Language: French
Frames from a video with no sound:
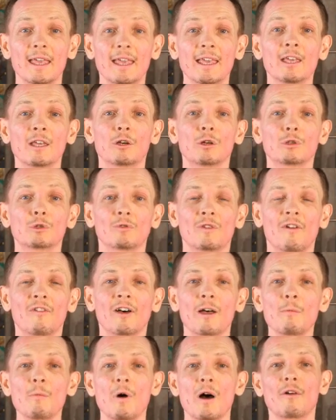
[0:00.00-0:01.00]
Et euh, tu vas
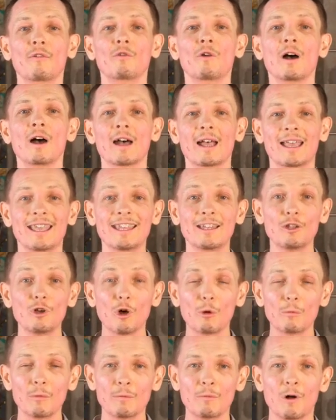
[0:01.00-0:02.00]
vraiment avoir
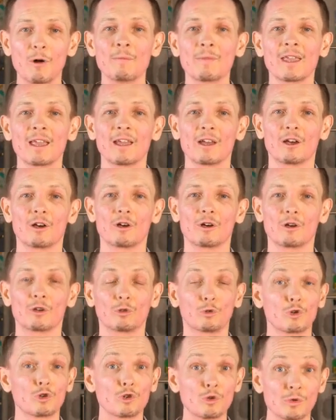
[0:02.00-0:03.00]
énormément euh,
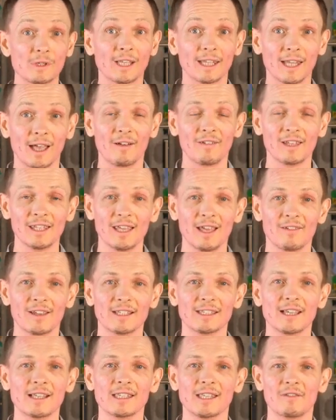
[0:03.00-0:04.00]
de choses à travailler
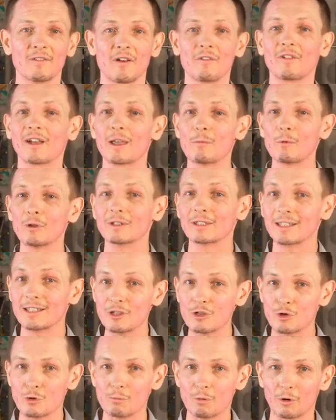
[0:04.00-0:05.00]
avec ça, ça va vraiment
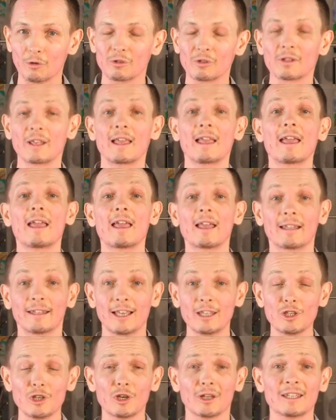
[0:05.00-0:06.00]
t'aider je pense.
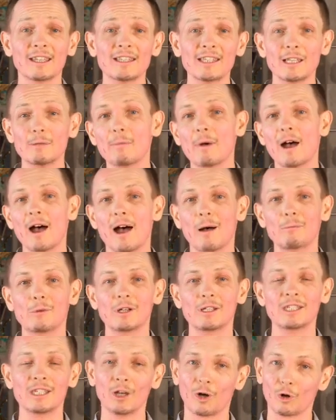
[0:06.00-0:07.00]
D'ailleurs, n'hésite pas à me
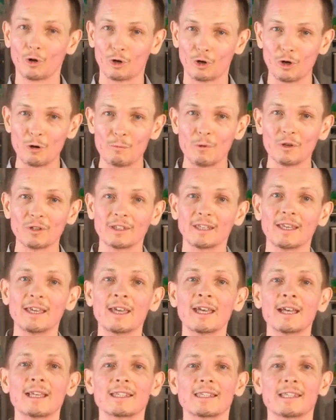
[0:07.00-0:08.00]
le dire en
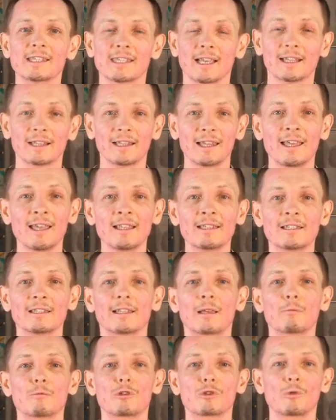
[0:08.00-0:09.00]
commentaire si ça t'aide, si
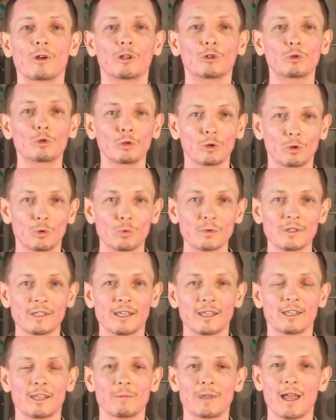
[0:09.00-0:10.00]
tu as besoin d'autres
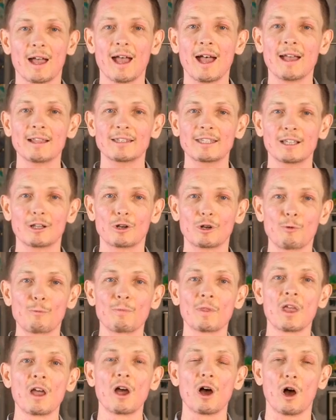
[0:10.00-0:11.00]
conseils, eh bien indique-le
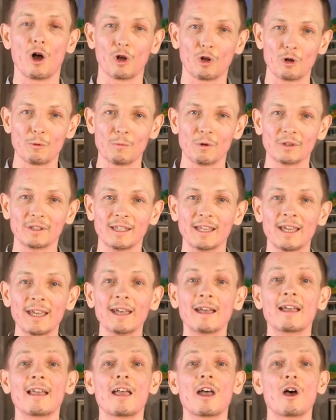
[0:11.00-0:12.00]
en
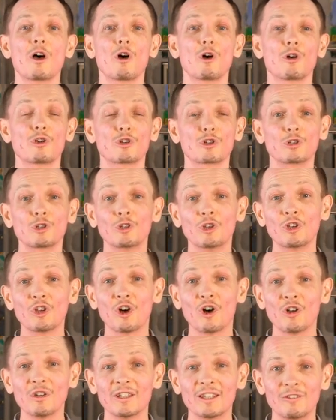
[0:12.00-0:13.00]
commentaire. Euh, je te donne
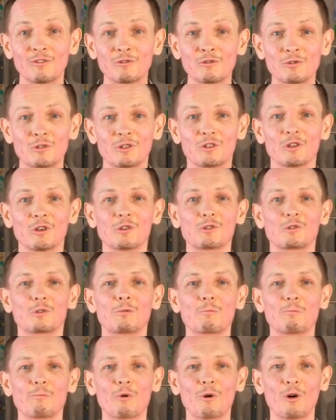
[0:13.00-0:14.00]
rendez-vous dans
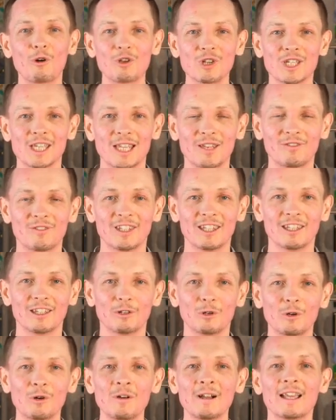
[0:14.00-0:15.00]
une prochaine
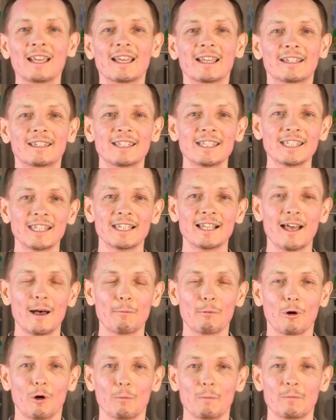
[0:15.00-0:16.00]
vidéo. D'ici là,
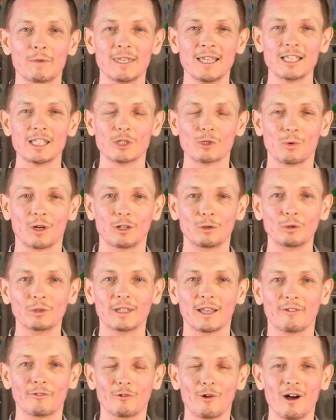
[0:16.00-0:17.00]
prends bien soin de
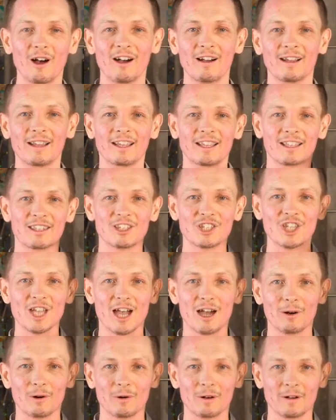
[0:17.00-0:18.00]
ta voix.
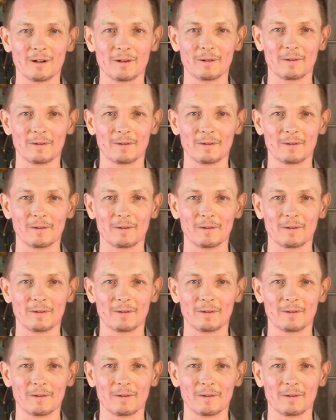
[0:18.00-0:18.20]
Ciao